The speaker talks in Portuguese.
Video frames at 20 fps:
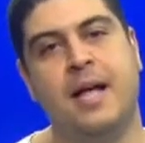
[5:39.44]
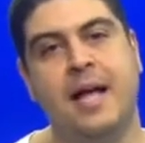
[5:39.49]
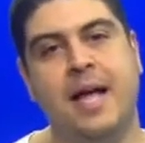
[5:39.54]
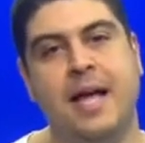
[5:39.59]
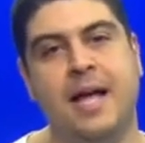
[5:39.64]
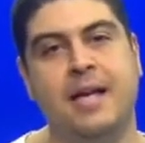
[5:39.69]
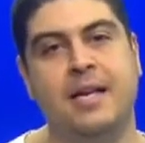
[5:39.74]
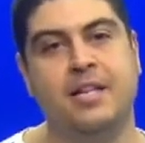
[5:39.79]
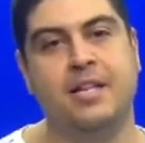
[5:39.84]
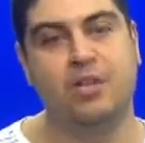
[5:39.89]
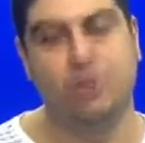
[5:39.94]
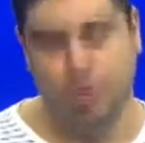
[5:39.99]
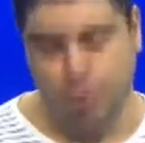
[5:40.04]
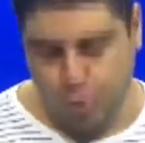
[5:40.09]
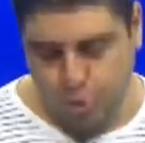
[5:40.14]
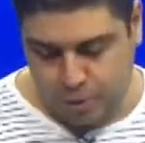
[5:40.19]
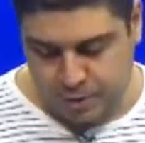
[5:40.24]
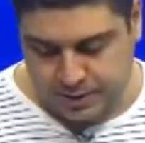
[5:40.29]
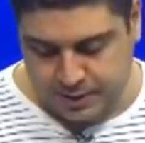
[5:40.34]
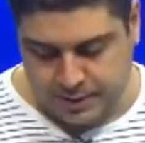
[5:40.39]

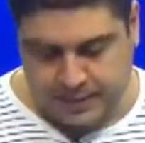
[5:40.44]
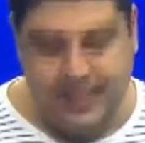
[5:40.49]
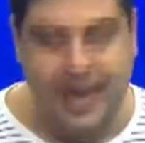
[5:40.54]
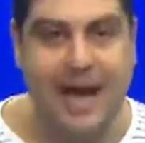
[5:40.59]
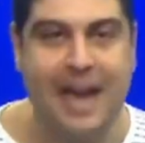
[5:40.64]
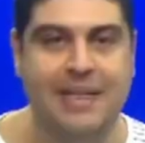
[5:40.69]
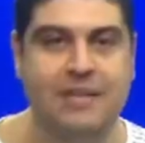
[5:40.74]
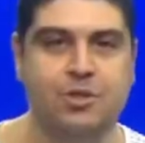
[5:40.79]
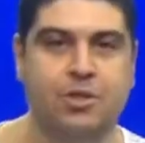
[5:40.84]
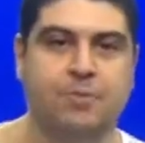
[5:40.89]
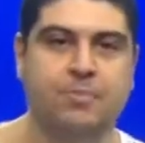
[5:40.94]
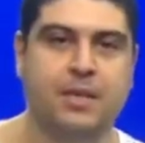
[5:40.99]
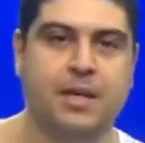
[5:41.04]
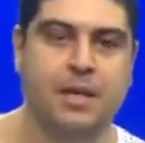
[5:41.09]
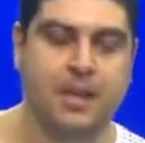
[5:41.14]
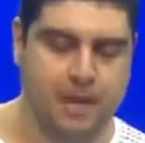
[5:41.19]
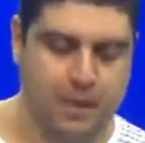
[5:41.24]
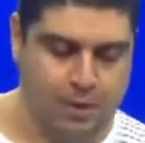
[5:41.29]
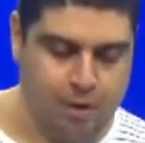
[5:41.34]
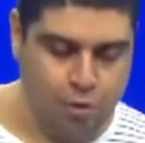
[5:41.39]
religiosidade
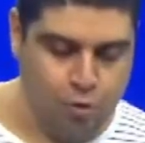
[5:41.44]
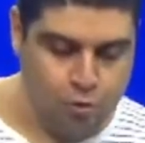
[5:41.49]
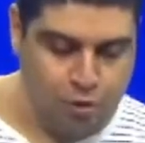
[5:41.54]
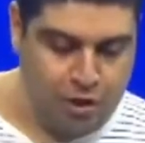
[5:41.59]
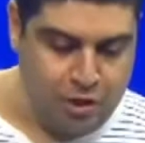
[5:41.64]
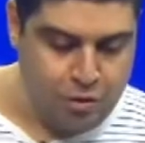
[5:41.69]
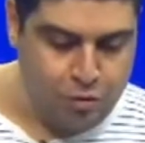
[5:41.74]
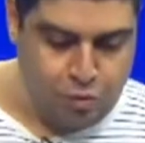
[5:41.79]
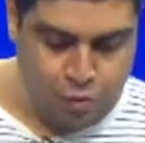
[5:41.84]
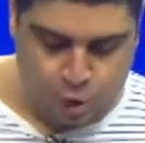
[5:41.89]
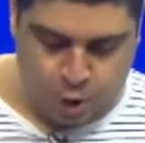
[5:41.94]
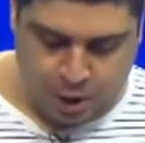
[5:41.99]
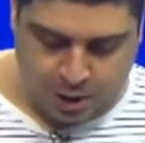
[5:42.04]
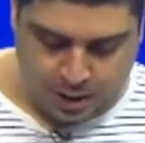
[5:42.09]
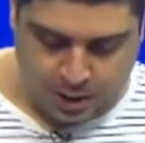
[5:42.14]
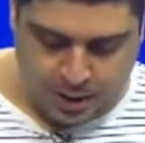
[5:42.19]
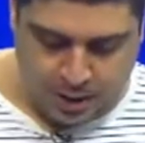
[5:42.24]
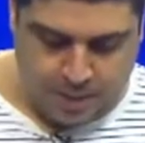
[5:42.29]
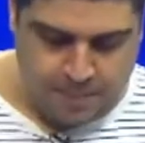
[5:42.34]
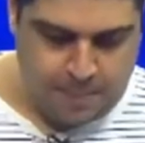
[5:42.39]
que o Nilo
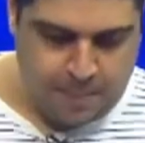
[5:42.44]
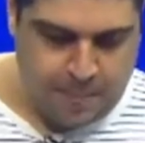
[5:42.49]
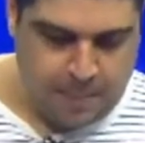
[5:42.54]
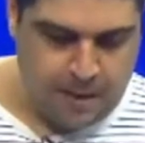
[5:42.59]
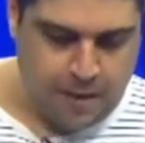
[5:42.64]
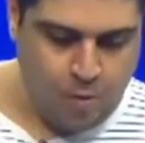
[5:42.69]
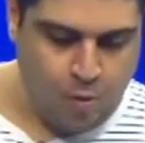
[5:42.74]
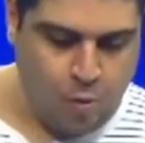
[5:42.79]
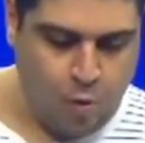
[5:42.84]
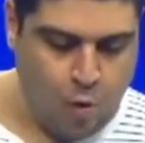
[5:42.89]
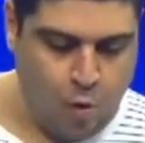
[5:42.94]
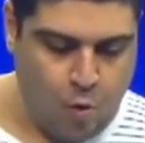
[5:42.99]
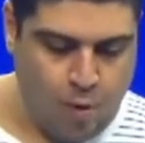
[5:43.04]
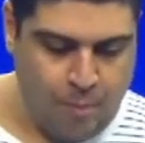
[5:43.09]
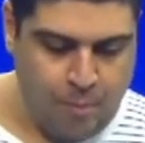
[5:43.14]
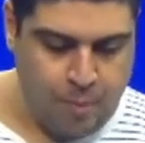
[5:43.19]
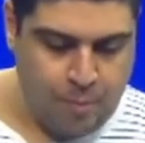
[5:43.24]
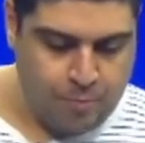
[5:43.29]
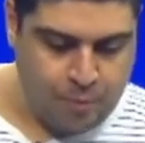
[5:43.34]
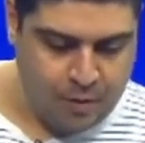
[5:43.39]
tinha com
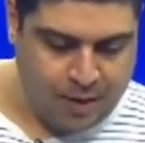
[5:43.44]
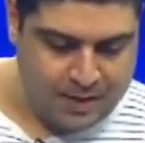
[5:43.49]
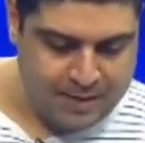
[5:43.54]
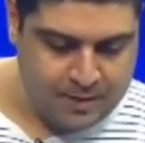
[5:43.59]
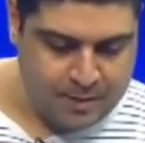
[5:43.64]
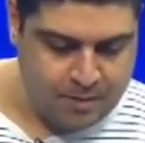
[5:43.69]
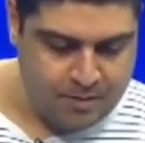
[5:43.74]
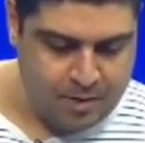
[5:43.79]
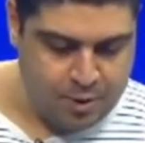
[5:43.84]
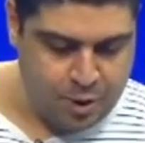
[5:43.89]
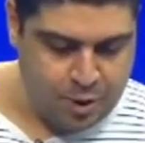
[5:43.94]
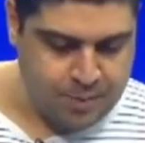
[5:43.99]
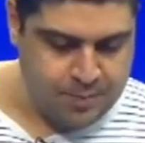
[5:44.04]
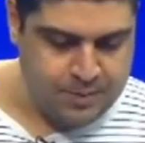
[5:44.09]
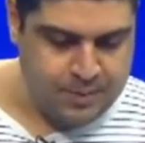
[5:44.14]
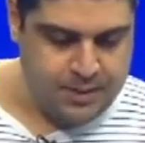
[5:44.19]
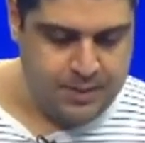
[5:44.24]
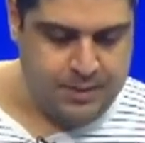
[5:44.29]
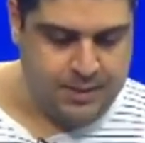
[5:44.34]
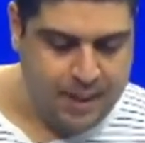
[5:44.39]
a população
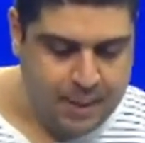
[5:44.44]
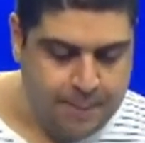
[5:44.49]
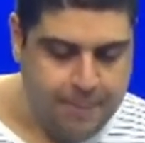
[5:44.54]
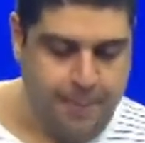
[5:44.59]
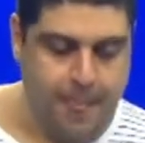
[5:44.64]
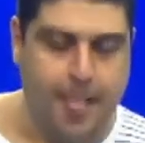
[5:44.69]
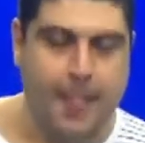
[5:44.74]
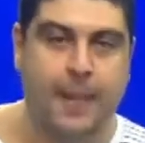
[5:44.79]
egípcia, né?